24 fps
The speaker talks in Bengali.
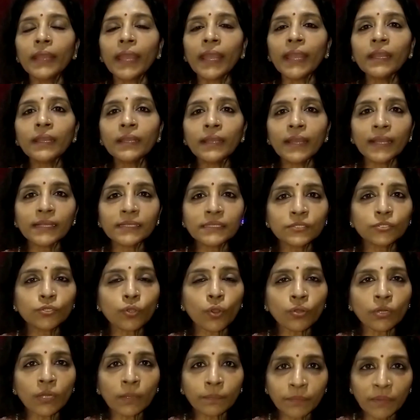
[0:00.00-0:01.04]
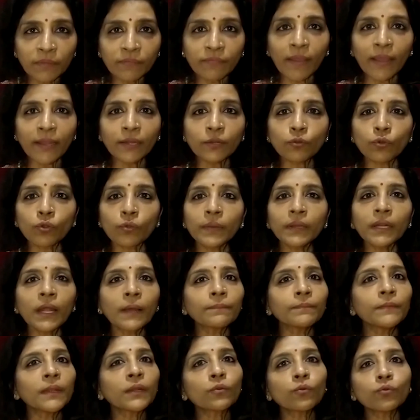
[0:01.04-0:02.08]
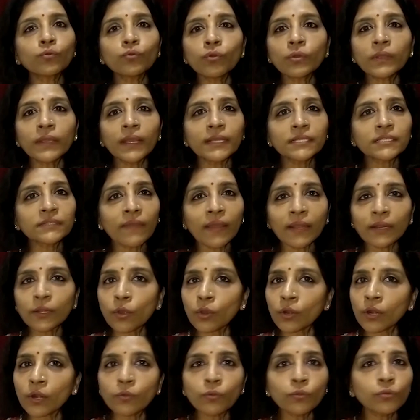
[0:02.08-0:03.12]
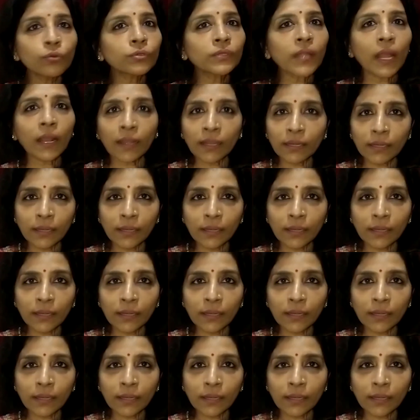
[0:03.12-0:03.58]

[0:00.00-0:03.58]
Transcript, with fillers: এই কেস যখন আপনি ফাইল করবেন আপনার কোনো কেস ফাইল করার কোনো টাকা